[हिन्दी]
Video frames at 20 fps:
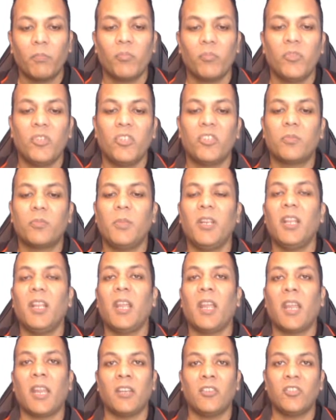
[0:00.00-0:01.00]
डिस्प्ले
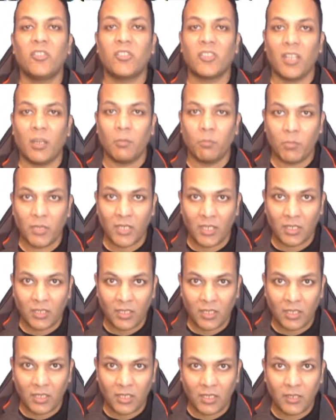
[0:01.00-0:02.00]
एड्स कैंपेन
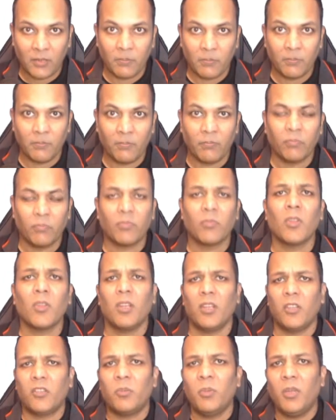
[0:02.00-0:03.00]
है
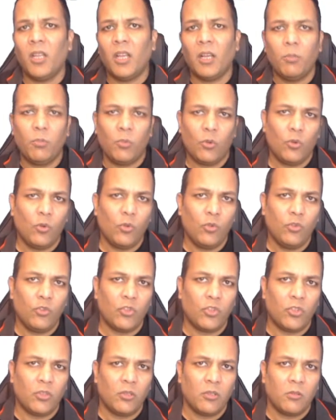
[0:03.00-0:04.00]
इसमें आप
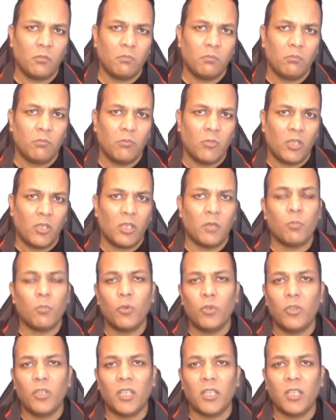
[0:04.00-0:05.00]
कुछ
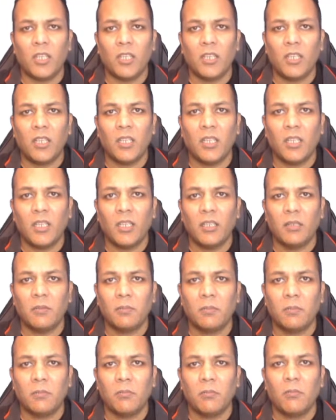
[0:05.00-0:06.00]
इनपुट दे देते हैं
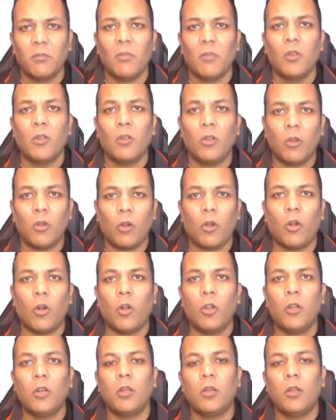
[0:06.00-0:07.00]

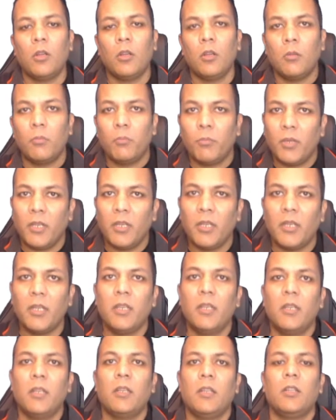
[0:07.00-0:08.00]
और फिर
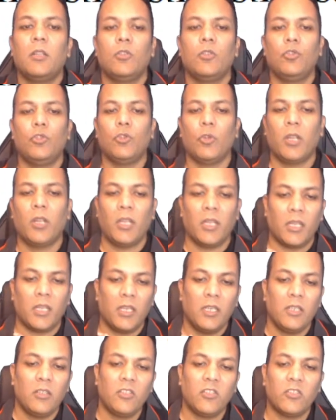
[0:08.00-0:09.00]
जो
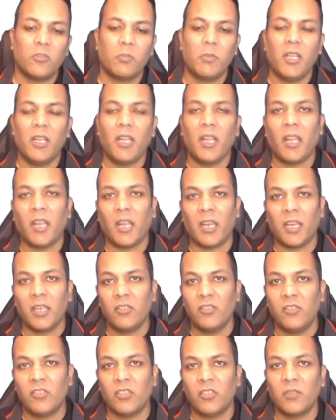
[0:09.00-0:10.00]
है डिस्प्ले
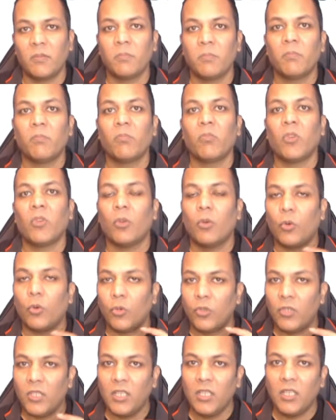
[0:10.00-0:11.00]
एड्स
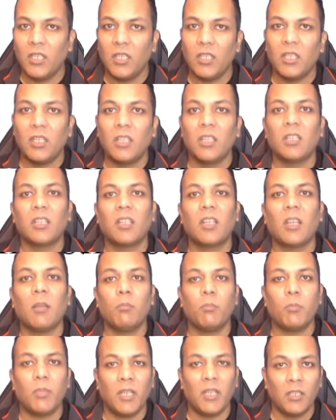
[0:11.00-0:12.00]
खुद ही
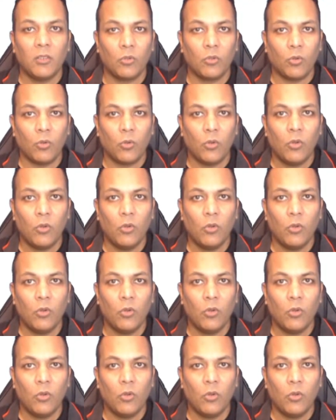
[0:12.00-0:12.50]
कैंपेन को